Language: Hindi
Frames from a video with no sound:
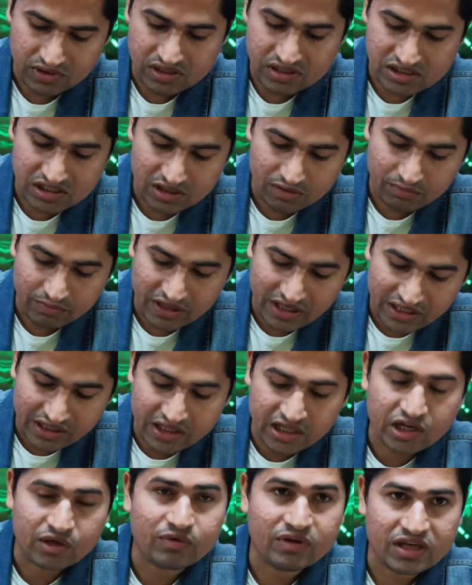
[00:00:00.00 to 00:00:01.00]
इसे हम पहले
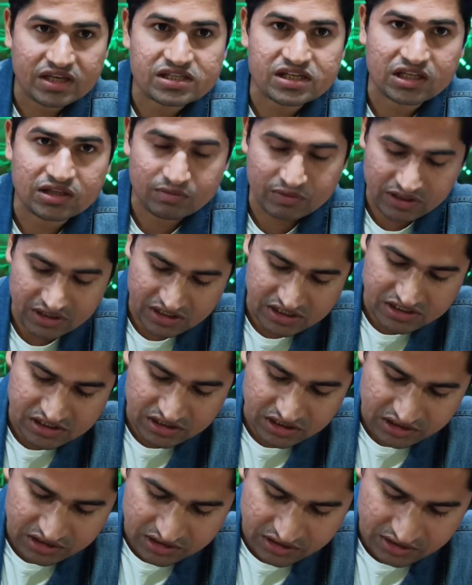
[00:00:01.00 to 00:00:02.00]
ग्रेवी के साथ में
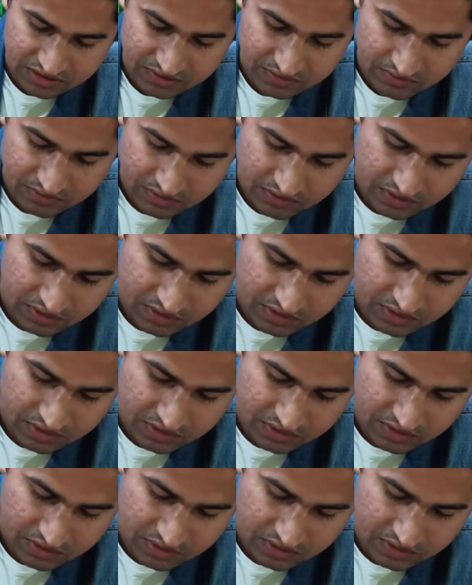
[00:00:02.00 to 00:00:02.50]
टेस्ट करते हैं